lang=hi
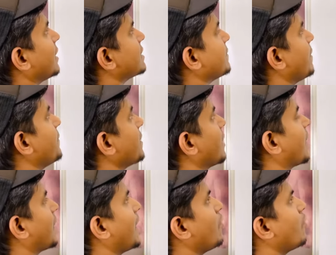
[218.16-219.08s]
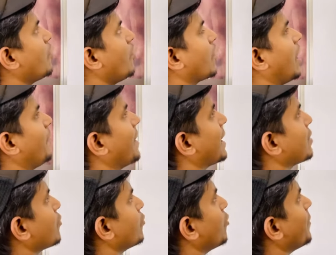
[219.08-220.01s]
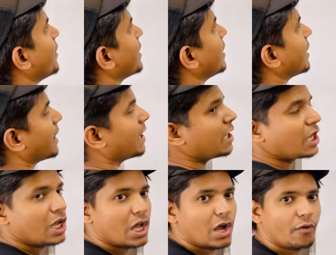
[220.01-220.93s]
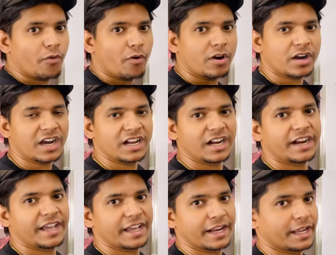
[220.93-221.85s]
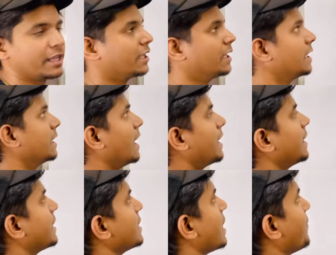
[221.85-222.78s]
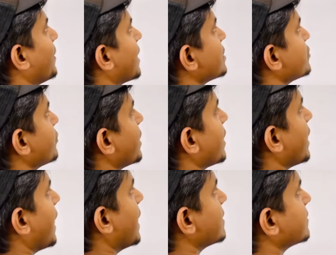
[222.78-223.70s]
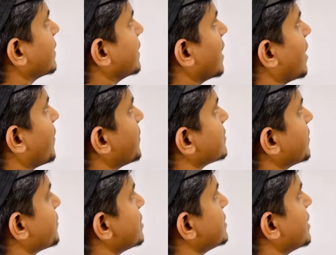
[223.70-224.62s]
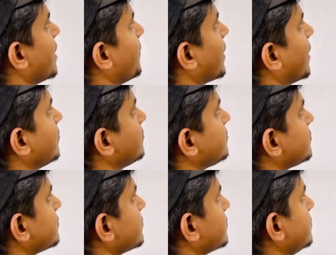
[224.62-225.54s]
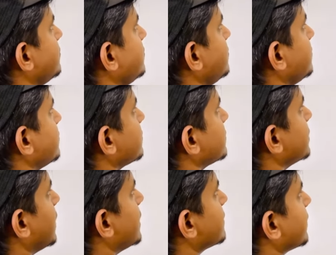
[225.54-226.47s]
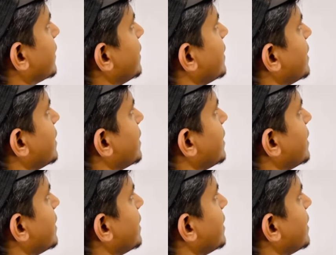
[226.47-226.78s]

कलर जब हमें करना हो और हमारा जो ग्लोबल कलर है वो कलर्ड हेयर है यानी कि हमारा जो ये हेयर से यह है समझ लीजिए हमारा हेयर से